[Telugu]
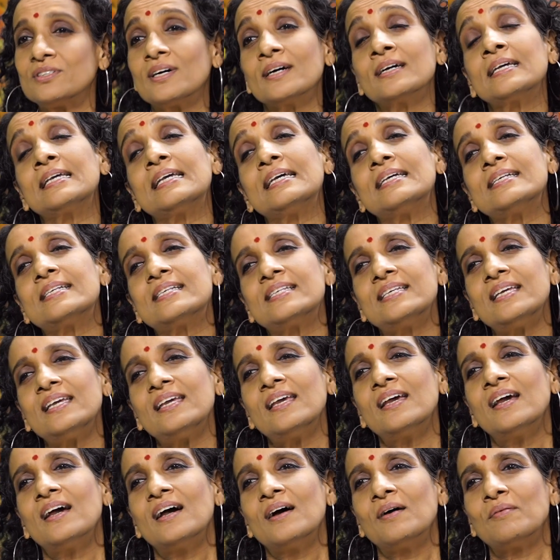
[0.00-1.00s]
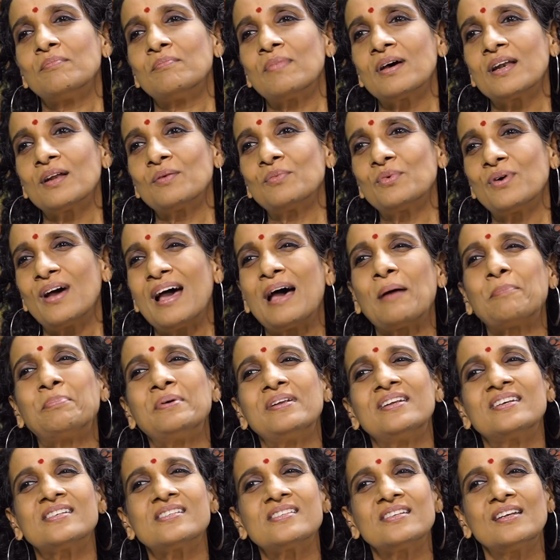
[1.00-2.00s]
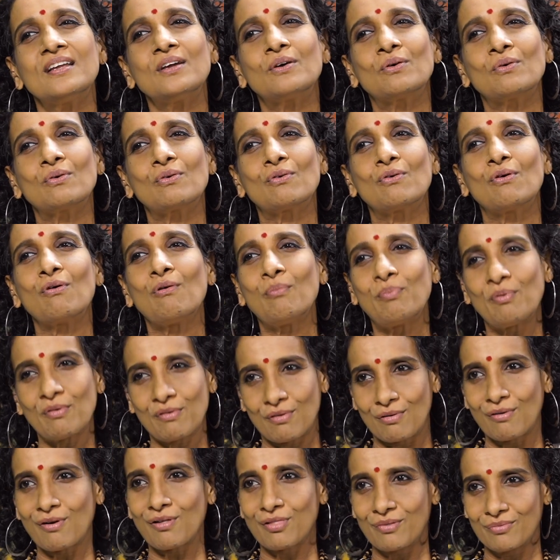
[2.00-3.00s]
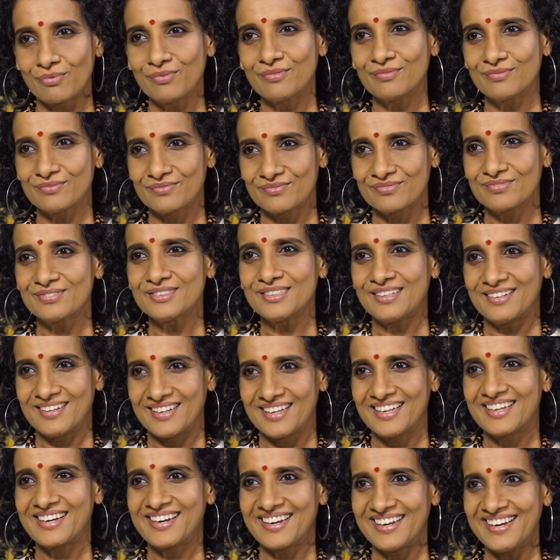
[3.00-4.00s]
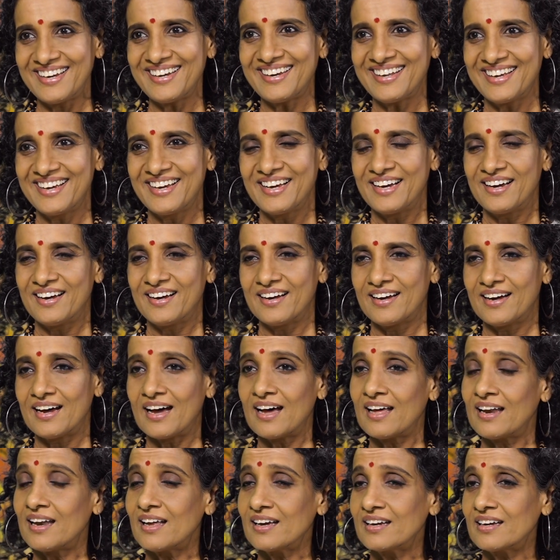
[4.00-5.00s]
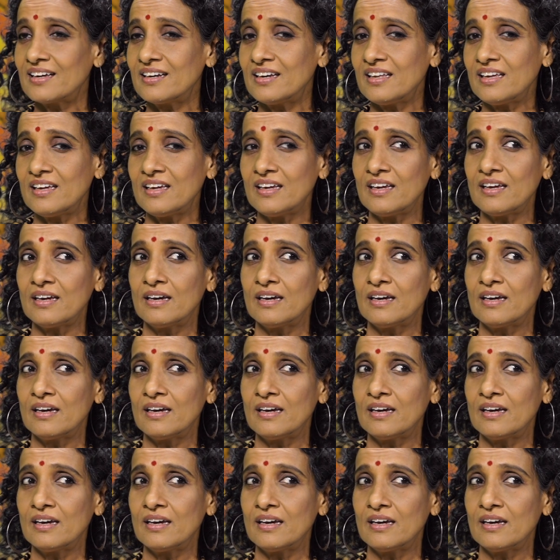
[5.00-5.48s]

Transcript: జంకేసి మనము హ్యాపీనెస్ని కోల్పోకూడదు అవును కదా రైట్ అలాగని